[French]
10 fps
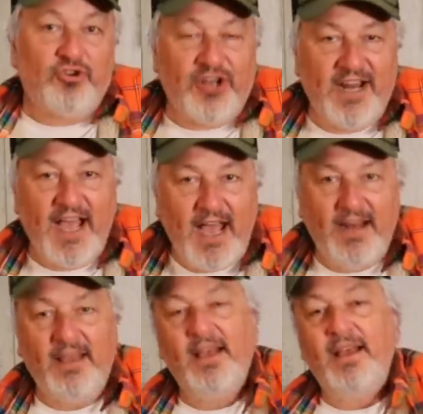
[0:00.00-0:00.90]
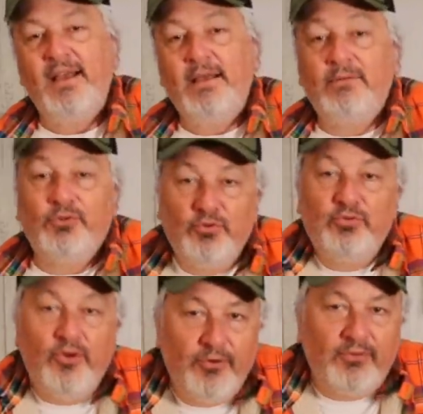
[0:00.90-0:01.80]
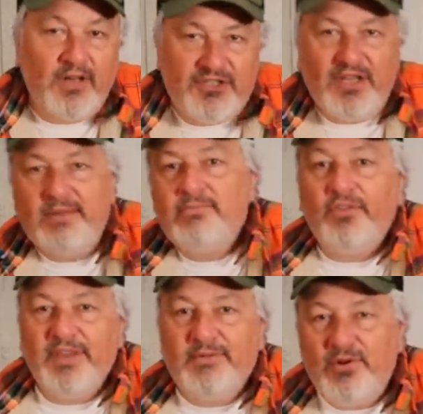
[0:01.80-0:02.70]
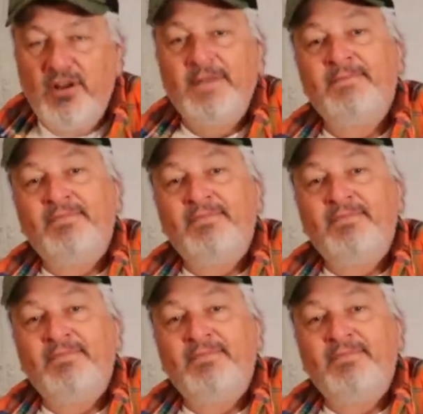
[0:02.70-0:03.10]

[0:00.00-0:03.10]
en général, d'où le nom de la chaîne, Morning Bull,